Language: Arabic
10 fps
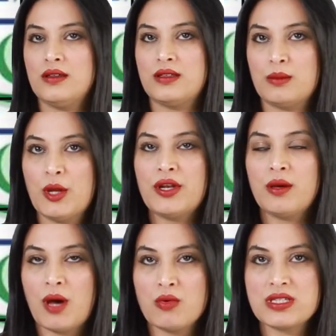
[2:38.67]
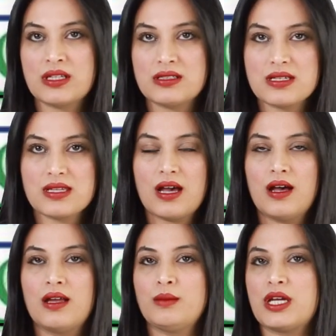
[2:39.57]
دائما مع وزارة
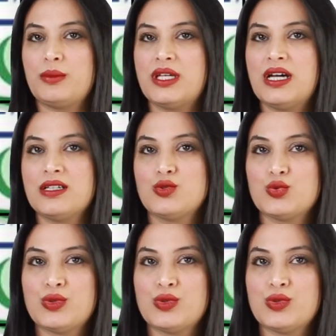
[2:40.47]
الصحة المغربية حيث